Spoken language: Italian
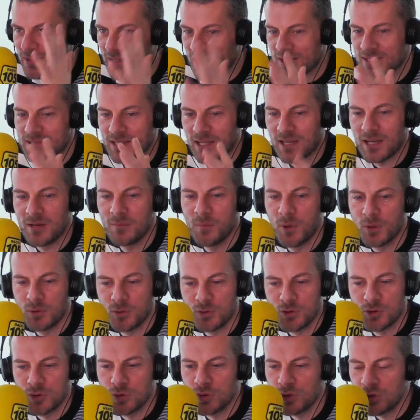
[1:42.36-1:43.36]
testa nel
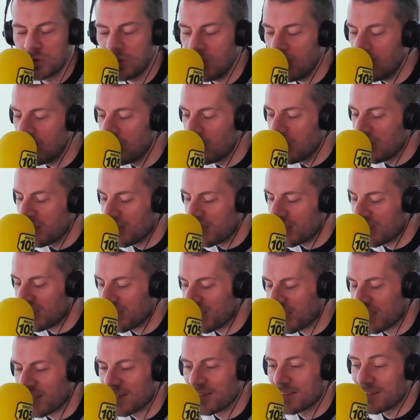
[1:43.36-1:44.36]
modo giusto.
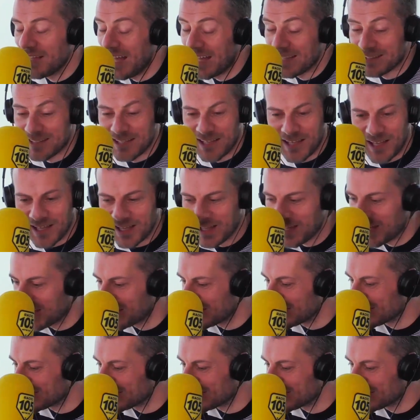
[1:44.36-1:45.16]
E andate a,